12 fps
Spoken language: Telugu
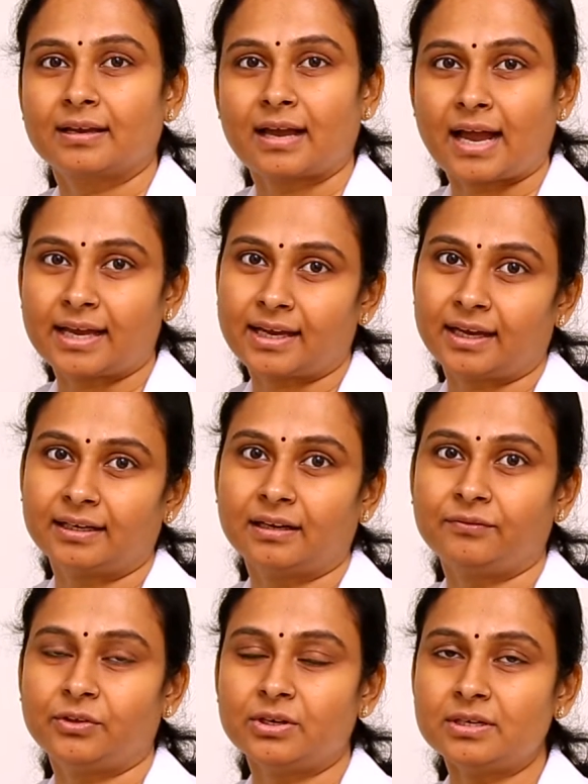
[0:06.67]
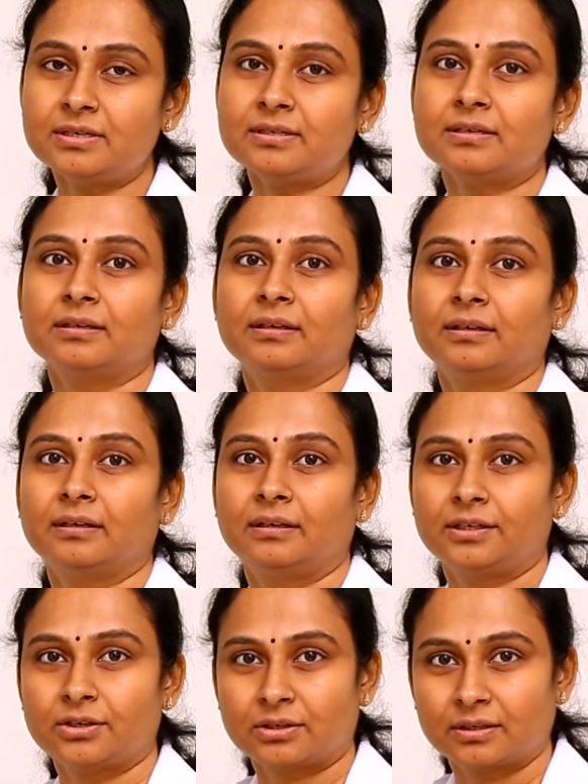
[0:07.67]
హాయ్ హాయ్ నైన్ వ్యూవర్స్
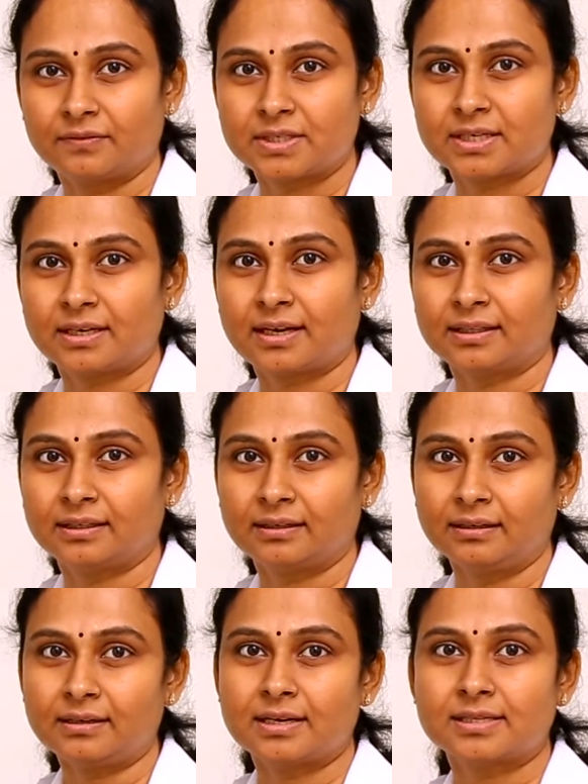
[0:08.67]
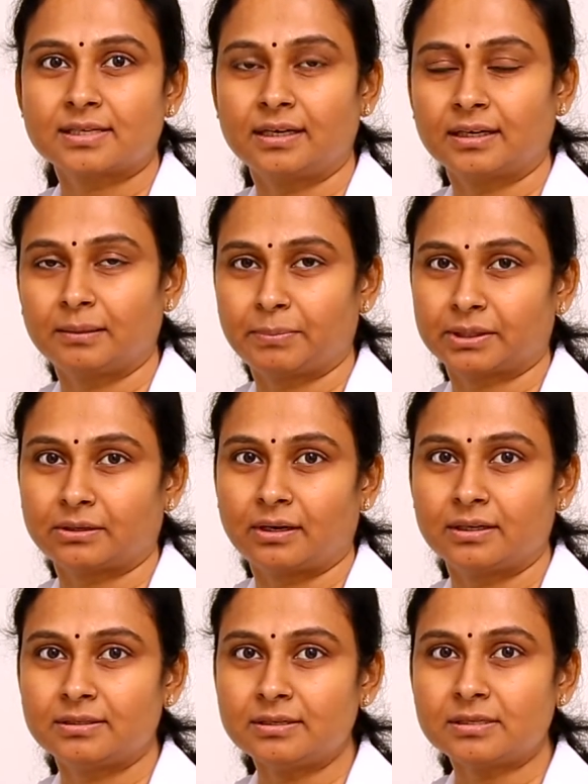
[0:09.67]
నేను డాక్టర్ విజయ రాధిక కన్సల్టెంట్
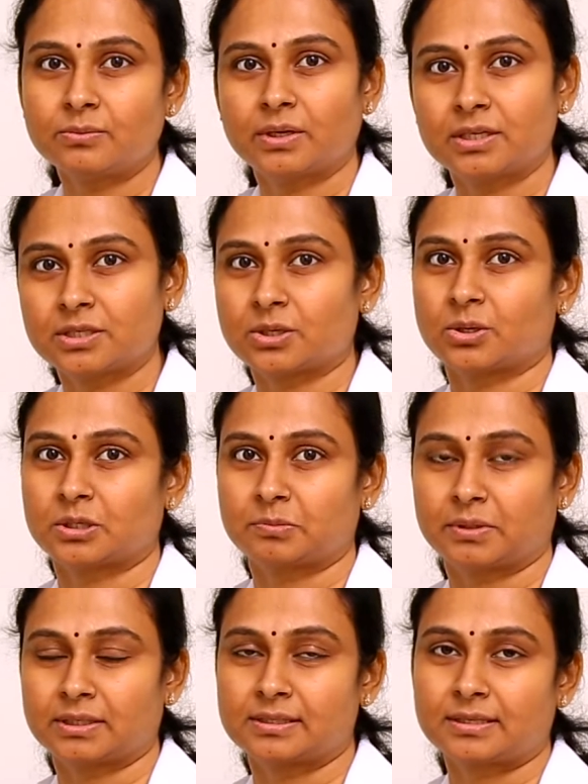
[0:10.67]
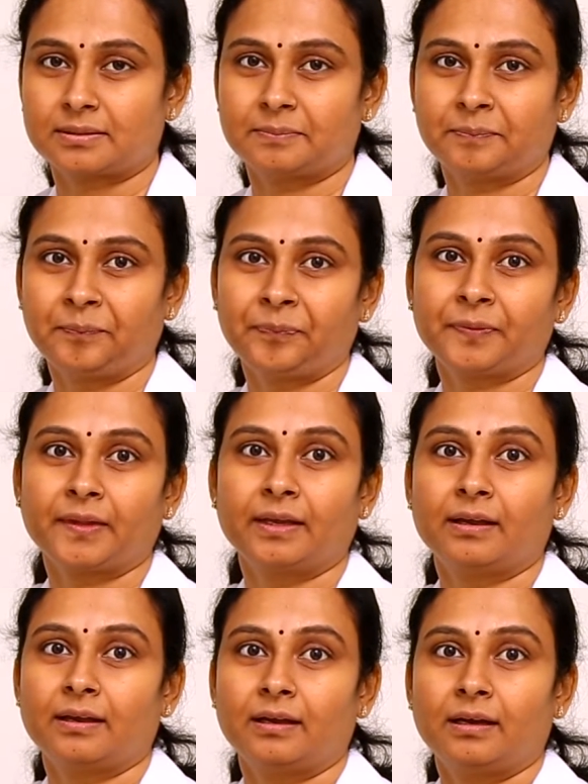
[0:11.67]
పెథాలజిస్ట్ విరిచి హాస్పిటల్స్
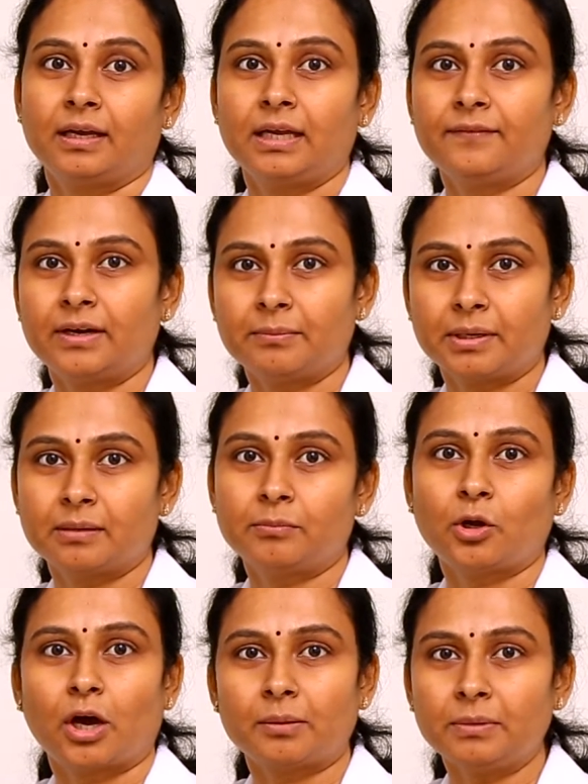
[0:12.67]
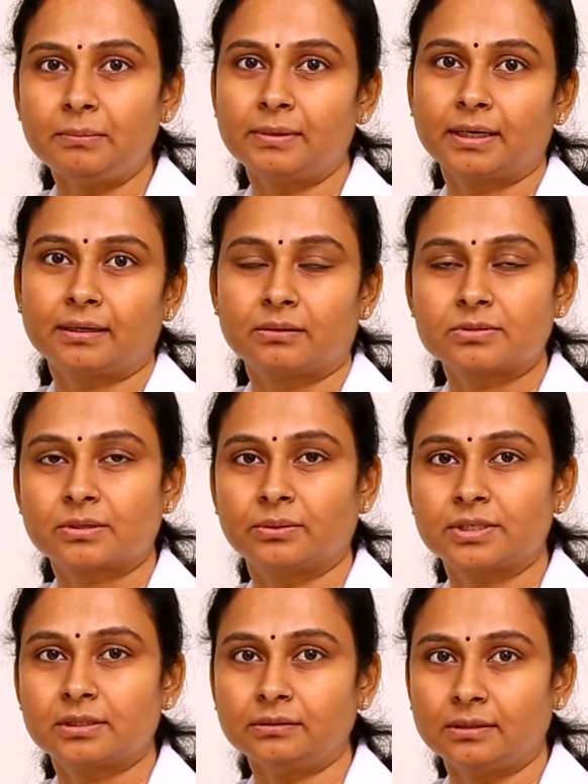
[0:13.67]
ఇవాళ మనం నార్మల్ బ్లడ్ కౌంట్స్
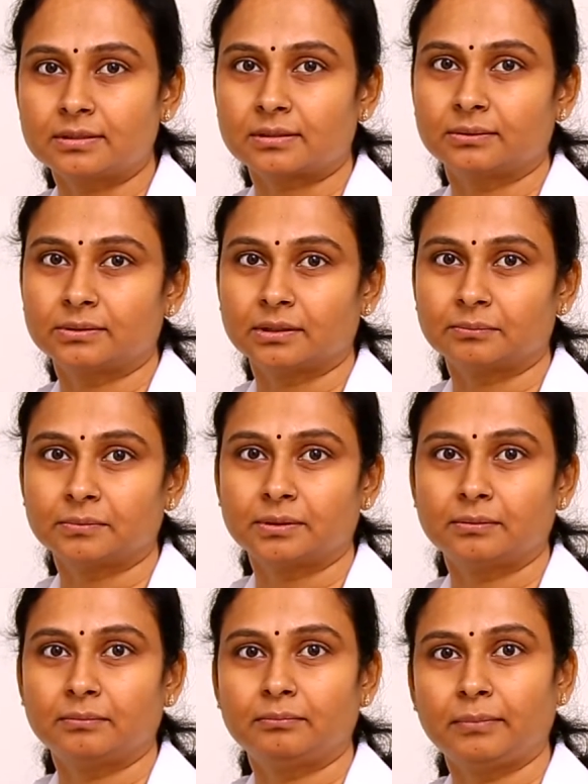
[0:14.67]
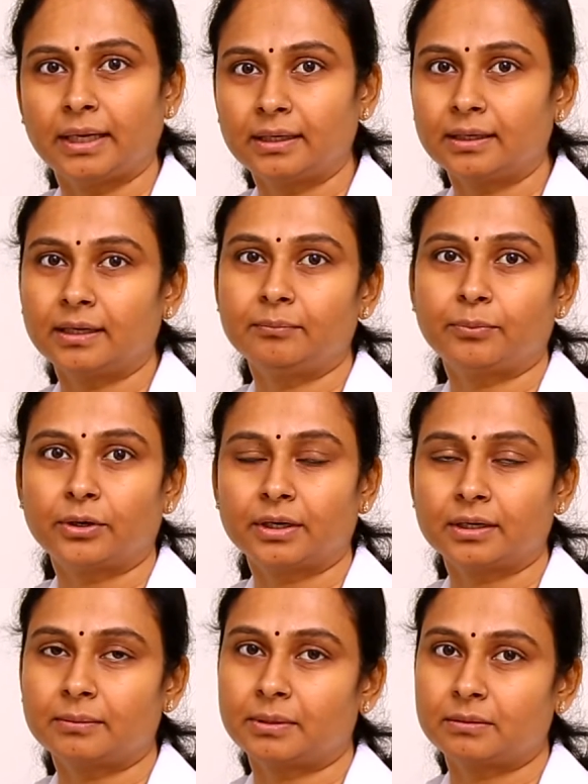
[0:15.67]
గురించి తెలుసుకుందాం మెయిన్గా
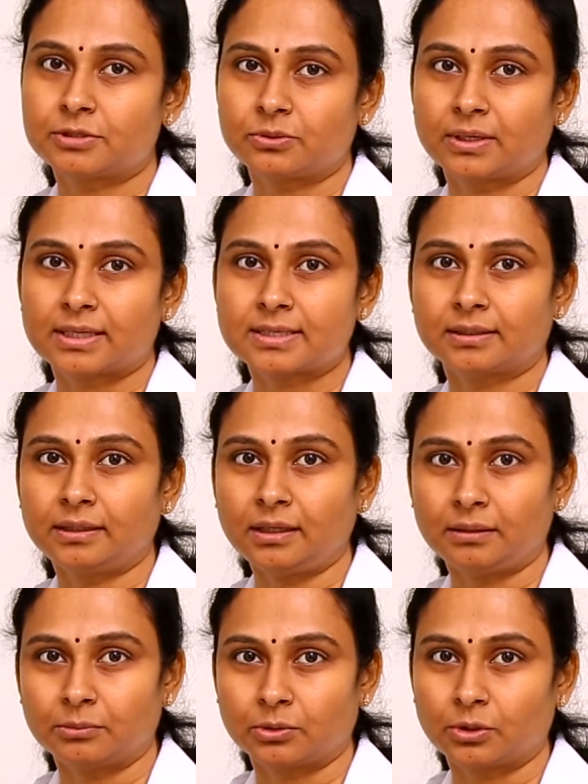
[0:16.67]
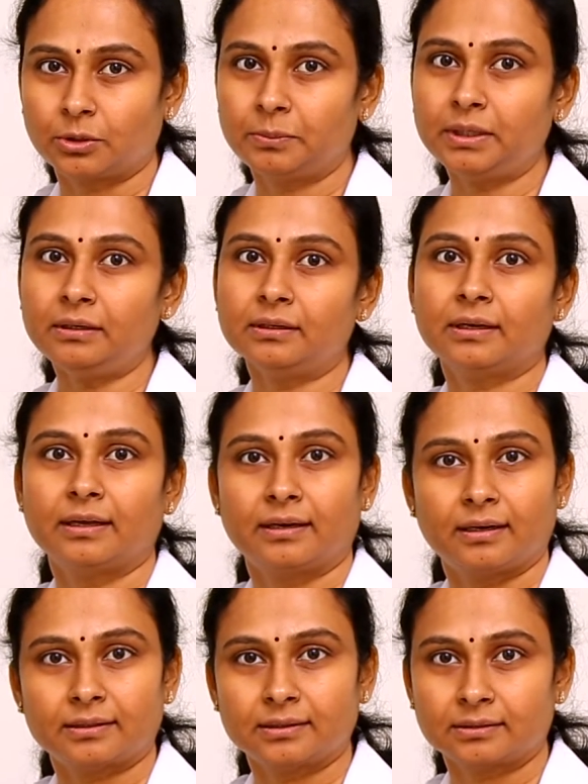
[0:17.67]
ఇంపార్టెంట్గా మనం చూడాల్సింది హిమోగ్లోబిన్
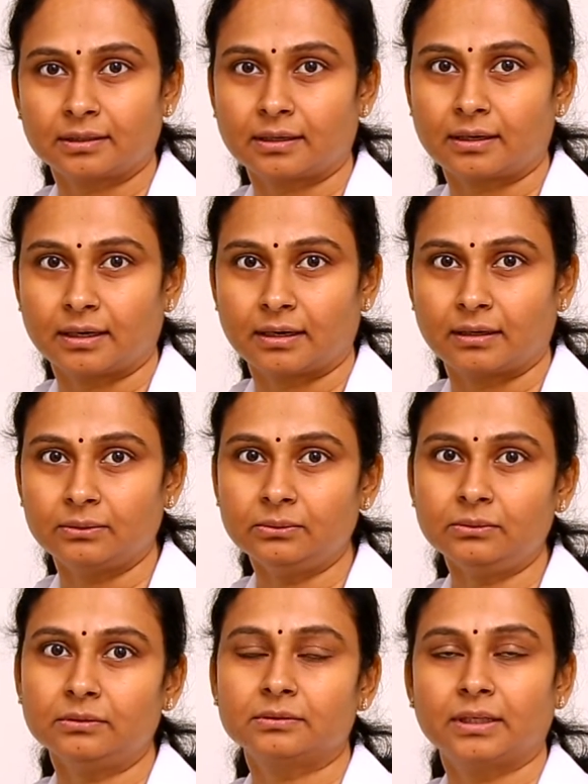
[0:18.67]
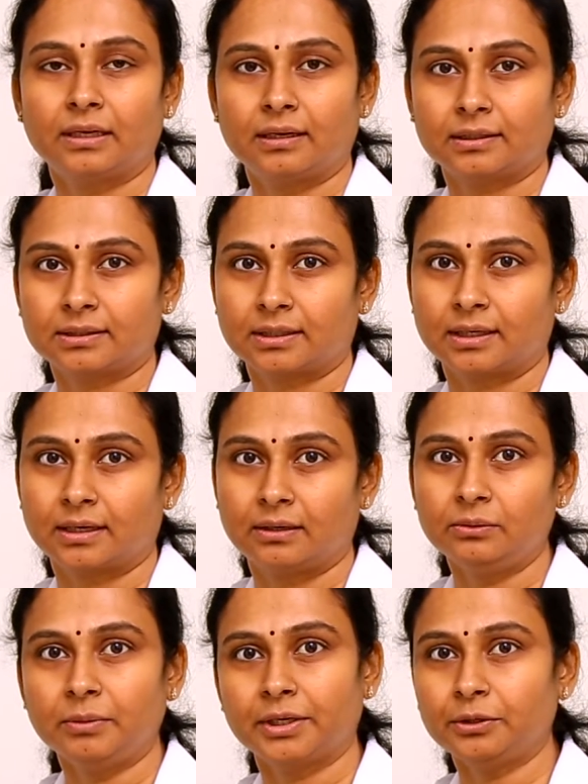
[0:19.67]
ఎర్ర రక్త కణాలు తెల్ల రక్త
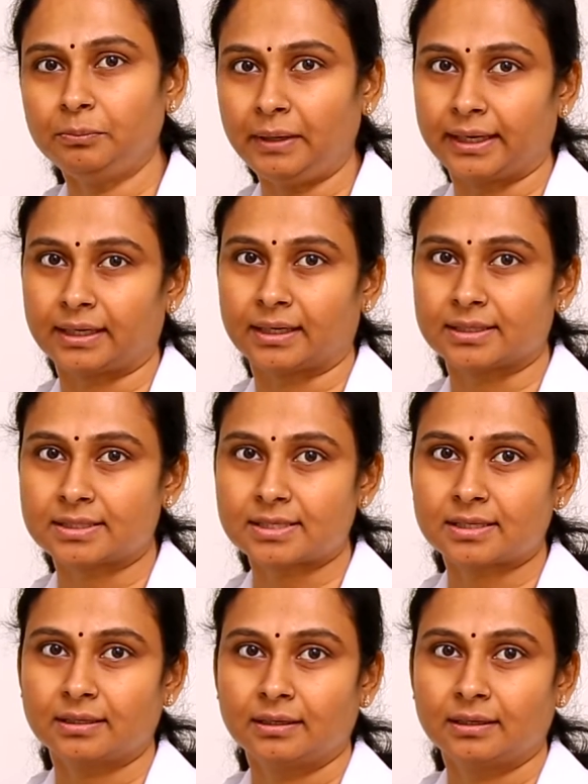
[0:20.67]
కణాలు మరియు ప్లేట్లెట్స్